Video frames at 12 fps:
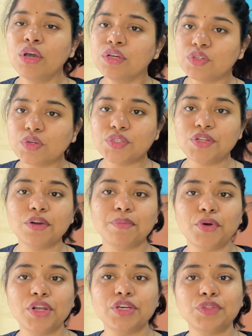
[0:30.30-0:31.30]
जो कुछ लोग
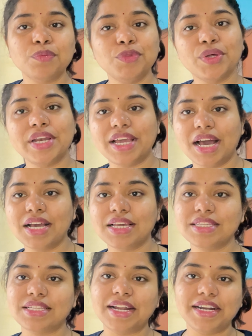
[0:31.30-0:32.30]
बोल रहे हो तुम तो नेहा
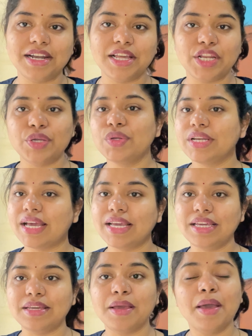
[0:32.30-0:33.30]
की साइड ले रही हो
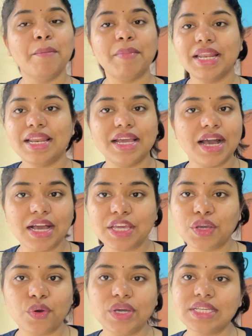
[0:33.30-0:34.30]
नहीं मैं नेहा
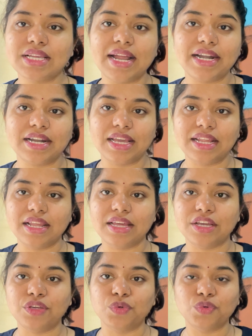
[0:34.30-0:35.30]
की कोई साइड नहीं ले
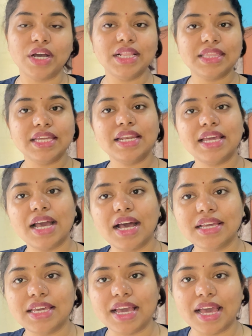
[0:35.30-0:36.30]
रही हूँ गलती नेहा
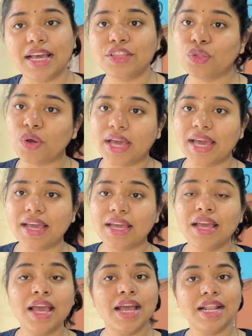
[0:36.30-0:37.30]
की है तो है
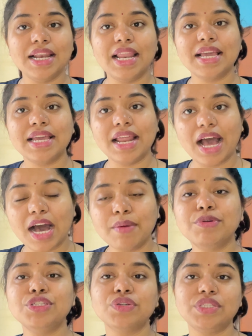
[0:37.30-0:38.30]
लेकिन
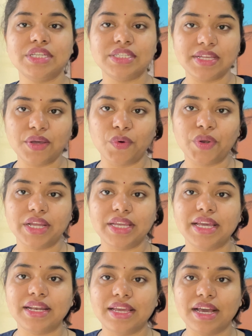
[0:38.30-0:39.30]
अब जो चीजें हो रही
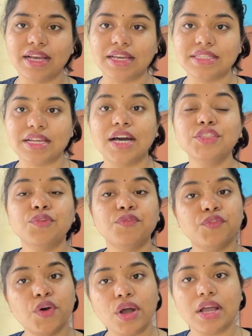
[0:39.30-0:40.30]
हैं नेहा के साथ
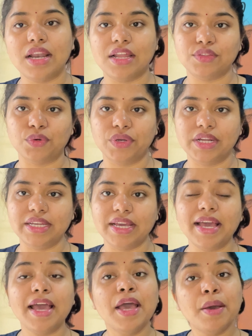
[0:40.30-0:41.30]
वो गलत हो रही
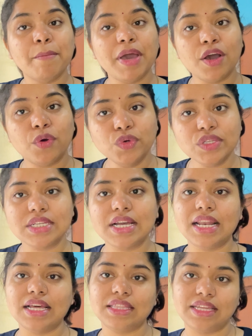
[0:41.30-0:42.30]
है मैं उस
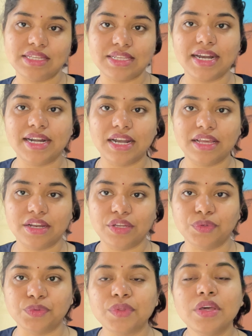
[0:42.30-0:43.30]
गलत के साइड ले रही
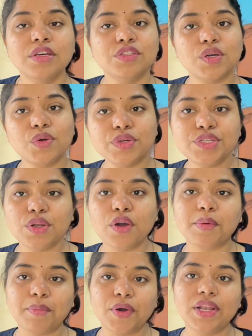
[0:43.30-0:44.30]
हूँ जो कुछ
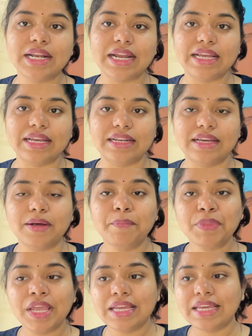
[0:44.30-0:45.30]
लोग बोल रहे हैं ना
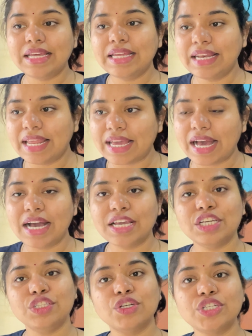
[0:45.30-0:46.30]
कि नेहा
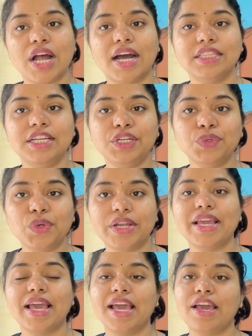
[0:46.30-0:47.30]
की जो शादी
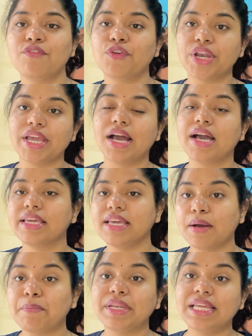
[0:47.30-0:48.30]
टूटी है वो नेहा की
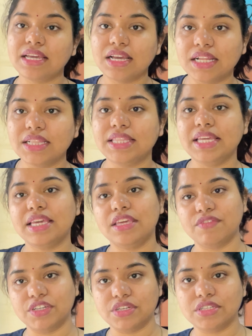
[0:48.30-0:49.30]
अपनी गलती की
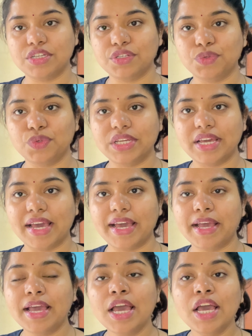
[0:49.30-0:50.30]
वजह से टूटी है
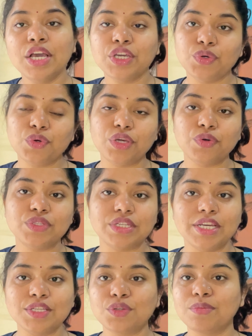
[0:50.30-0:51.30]
क्योंकि
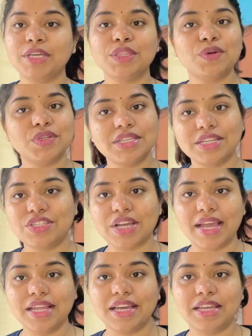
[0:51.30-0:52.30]
उसने सुमित को
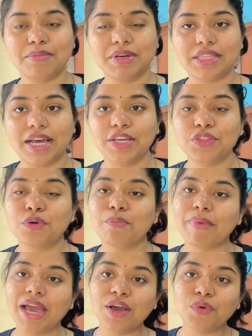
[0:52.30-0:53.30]
सच्चाई नहीं बताई तो
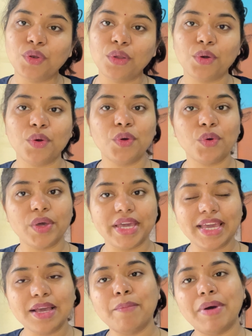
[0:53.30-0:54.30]
मैं उन लोगों को
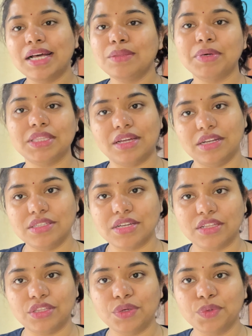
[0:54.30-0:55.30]
एक बात बताना
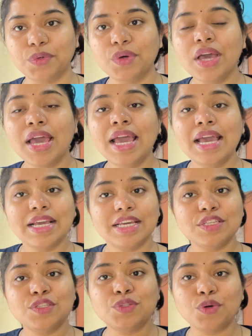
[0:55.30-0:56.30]
चाहती हूँ
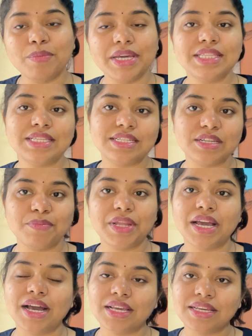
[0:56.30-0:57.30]
कि सुमित से जब
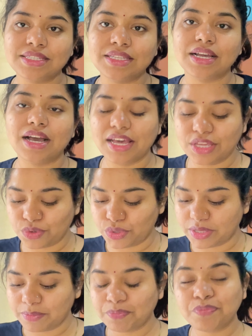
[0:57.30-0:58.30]
नेहा की सगाई
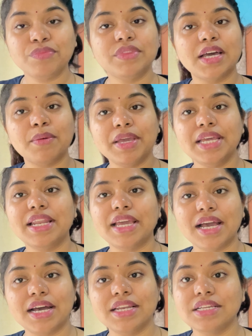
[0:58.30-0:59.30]
हुई तभी
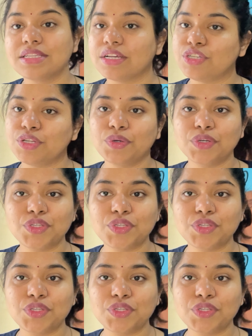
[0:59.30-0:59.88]
नेहा ने सचिन को